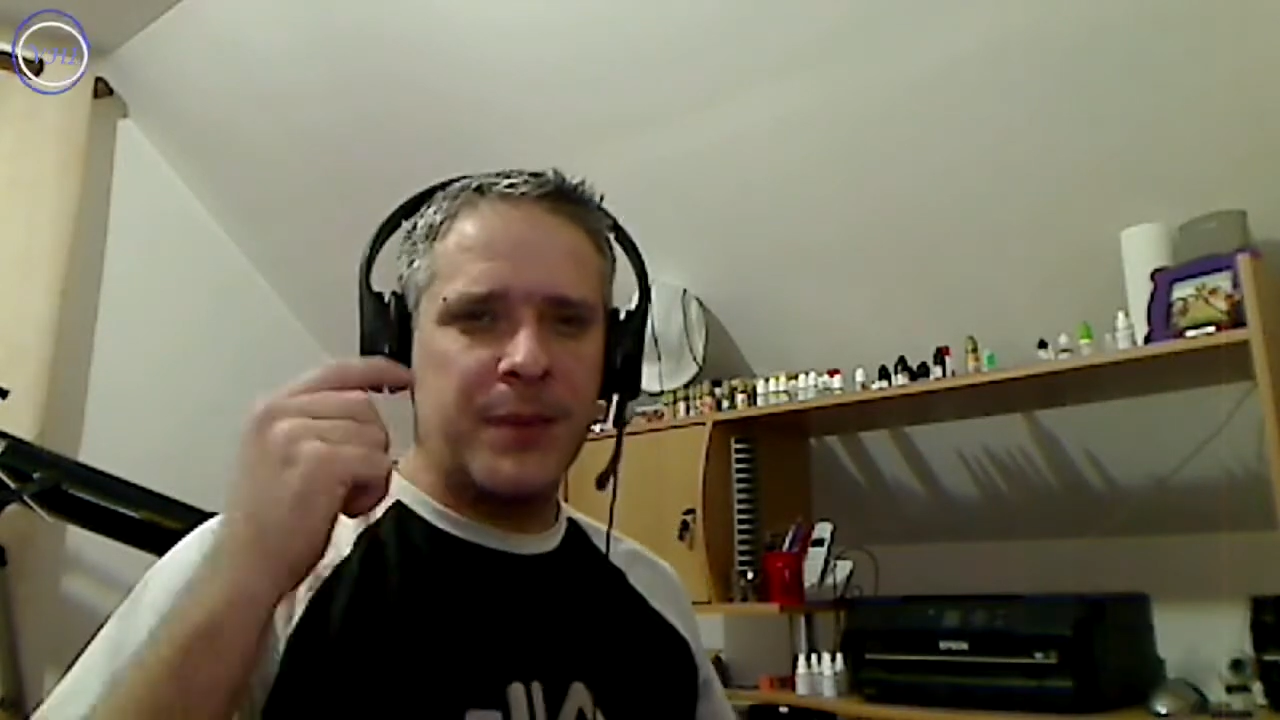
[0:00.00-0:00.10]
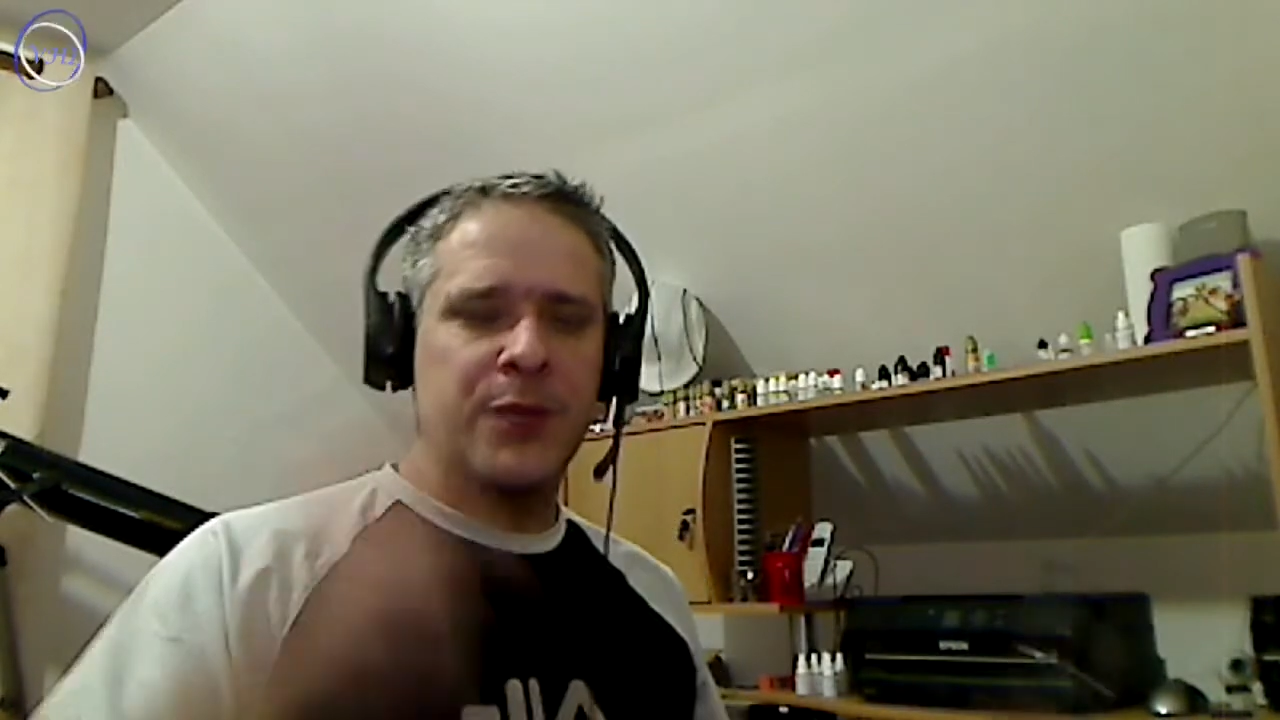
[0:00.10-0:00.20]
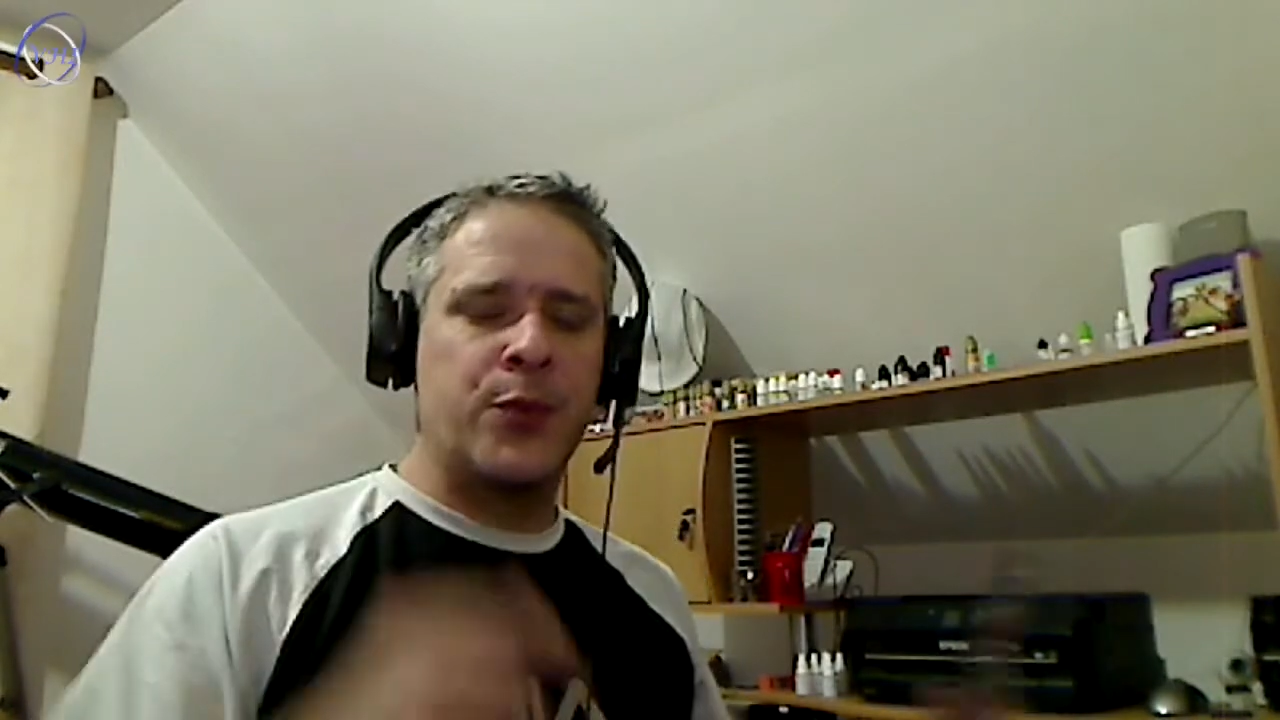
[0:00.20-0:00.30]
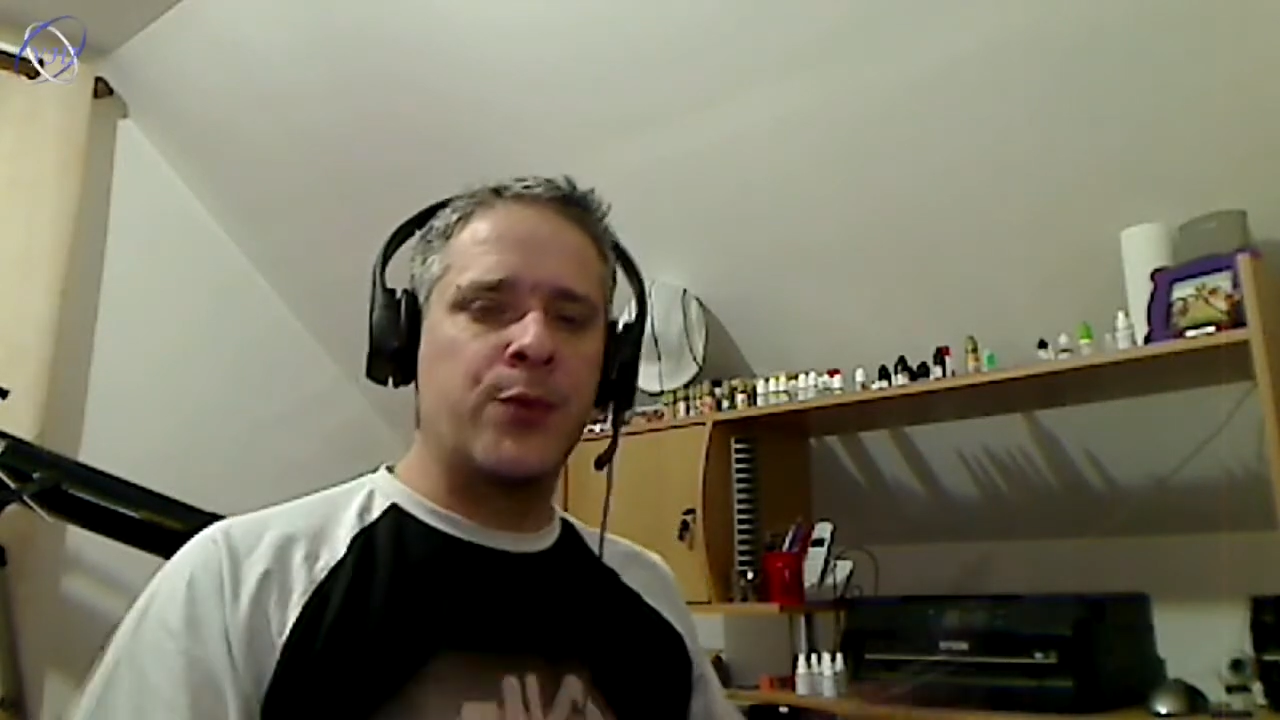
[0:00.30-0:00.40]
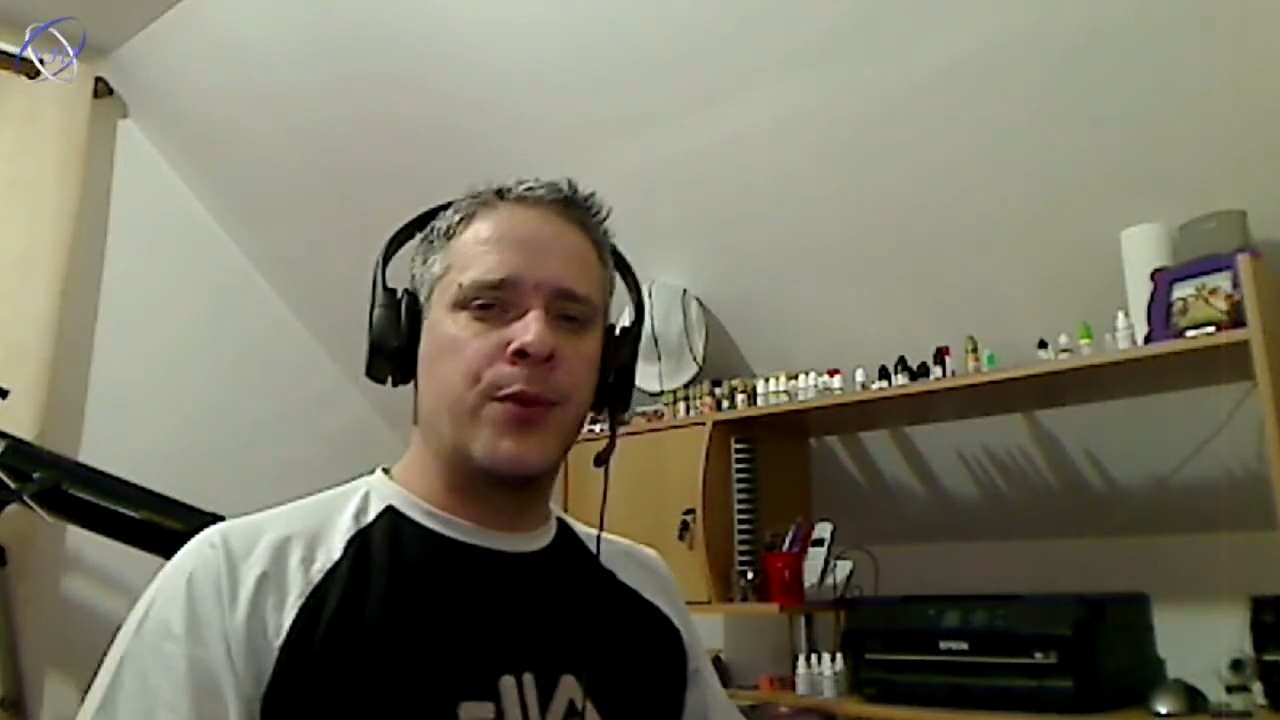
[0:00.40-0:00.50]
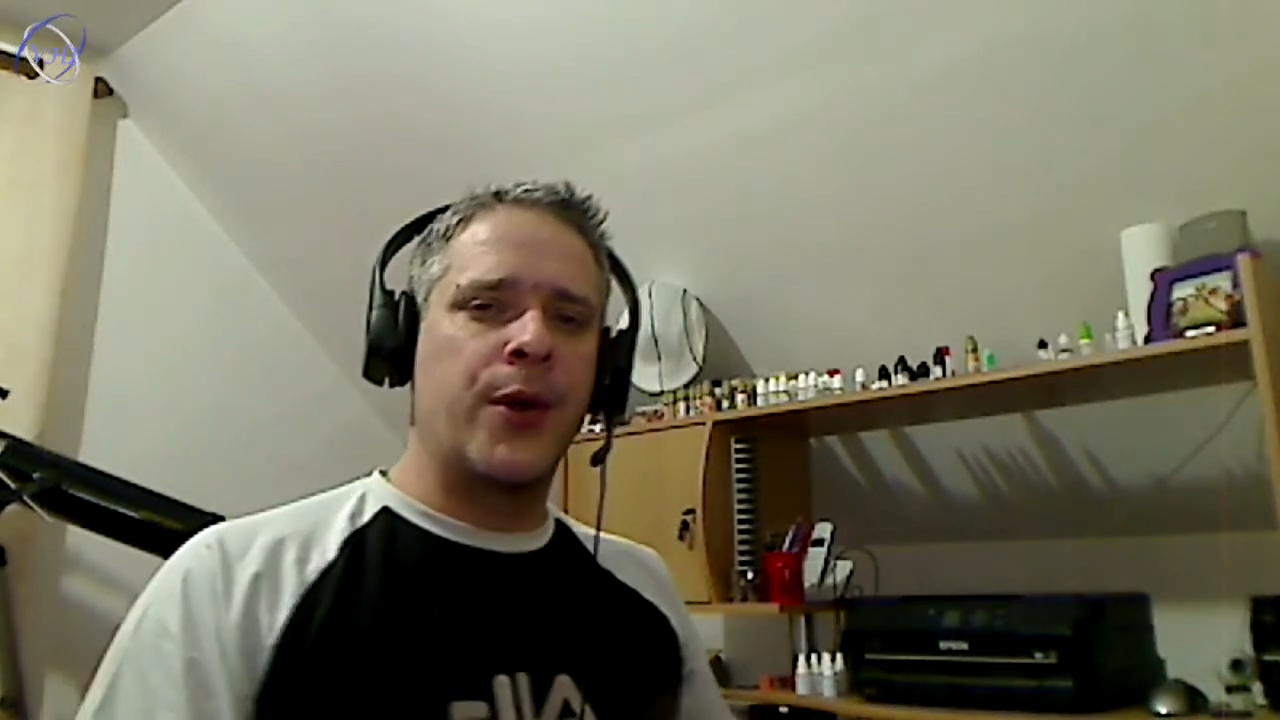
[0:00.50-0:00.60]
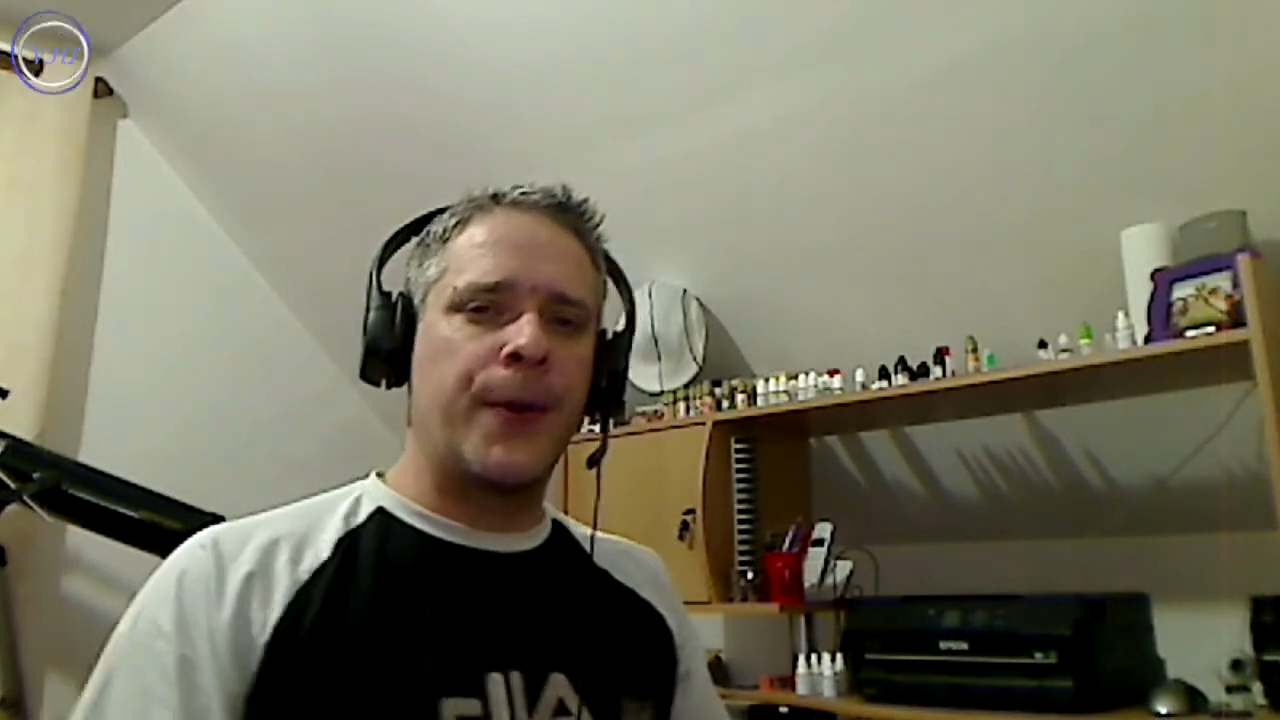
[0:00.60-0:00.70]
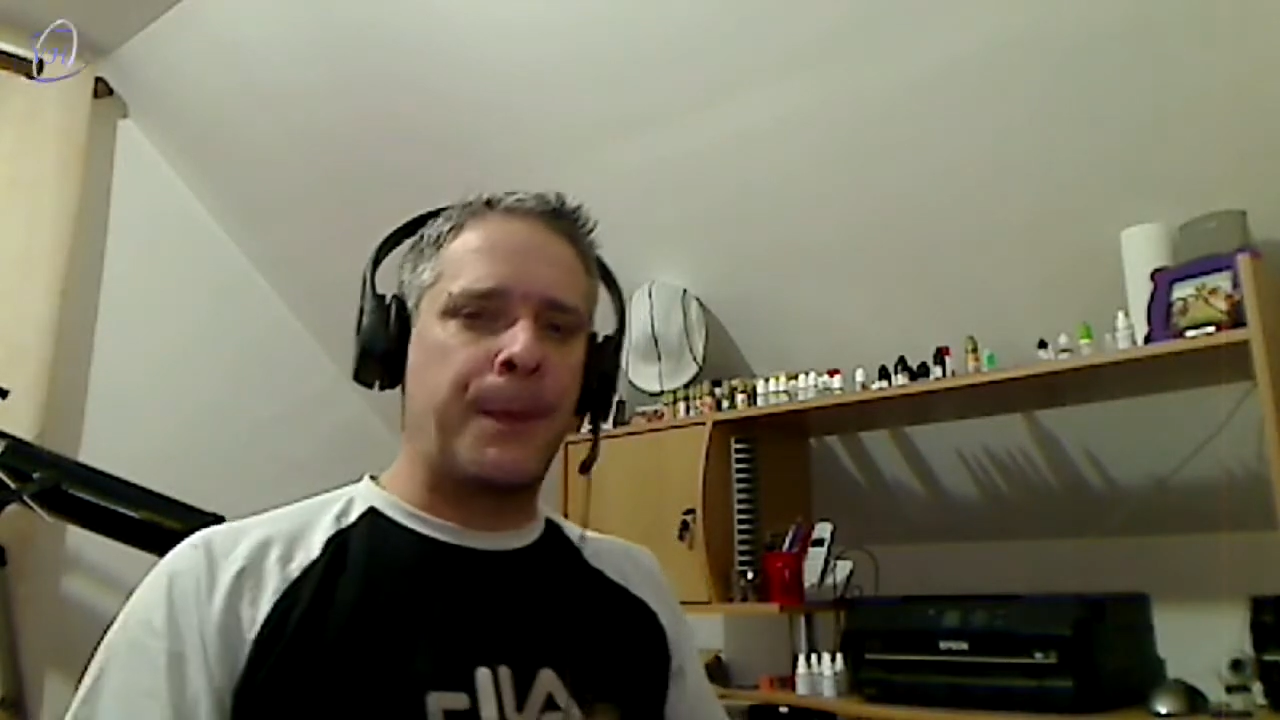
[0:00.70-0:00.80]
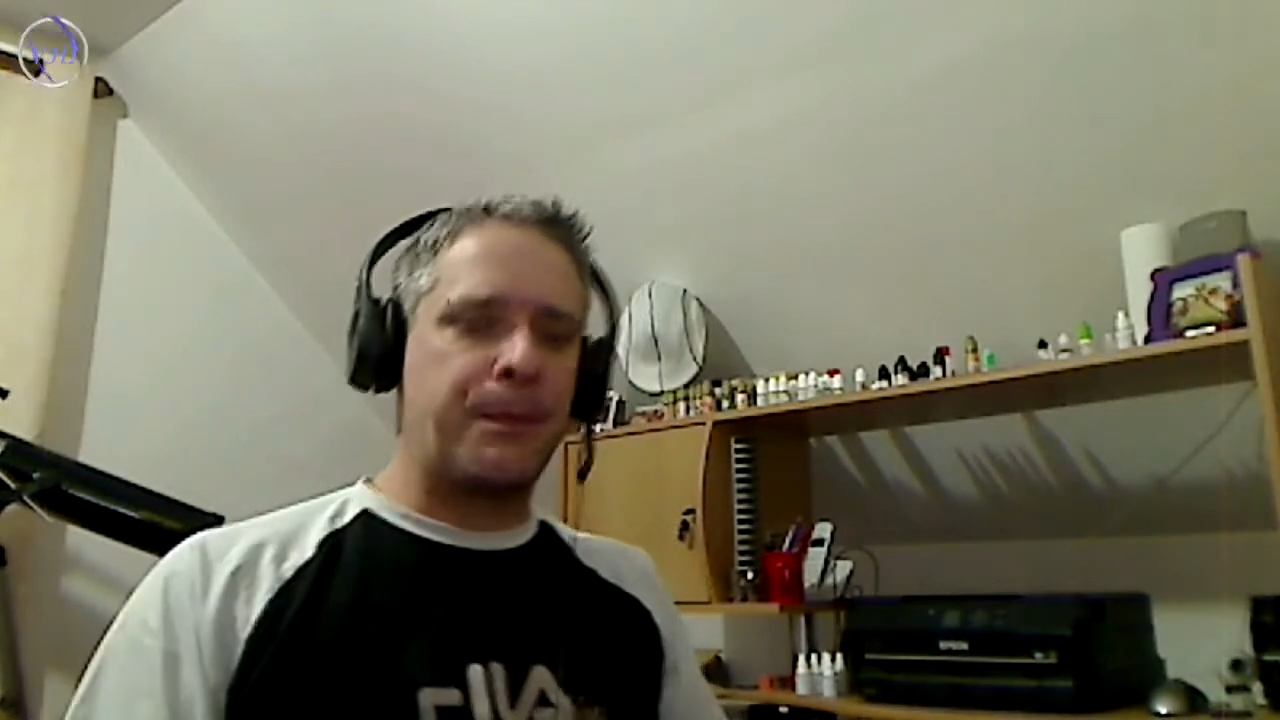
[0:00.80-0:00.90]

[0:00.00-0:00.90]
petit peu de beurre